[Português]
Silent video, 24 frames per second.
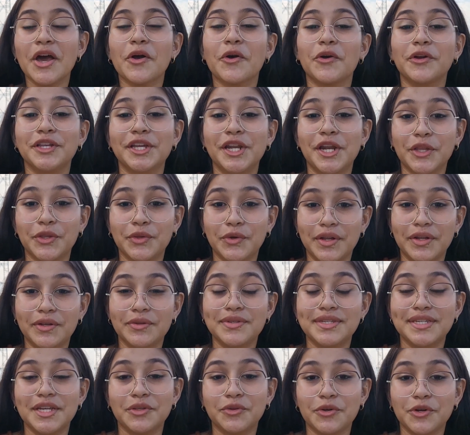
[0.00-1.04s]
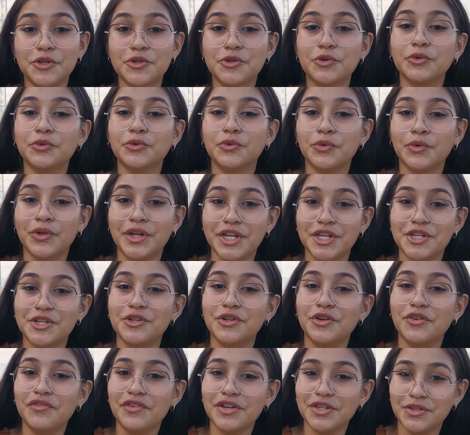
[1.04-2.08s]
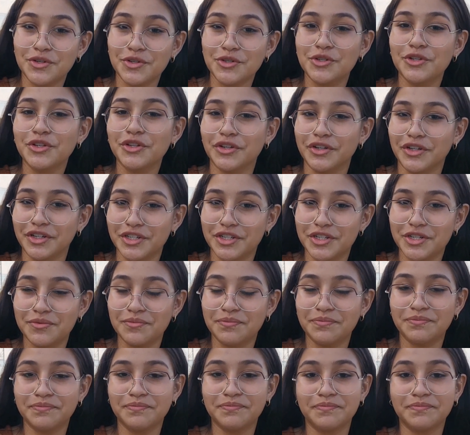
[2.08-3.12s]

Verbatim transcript: coordenadora do setor de cultura de Novo Horizonte do Norte.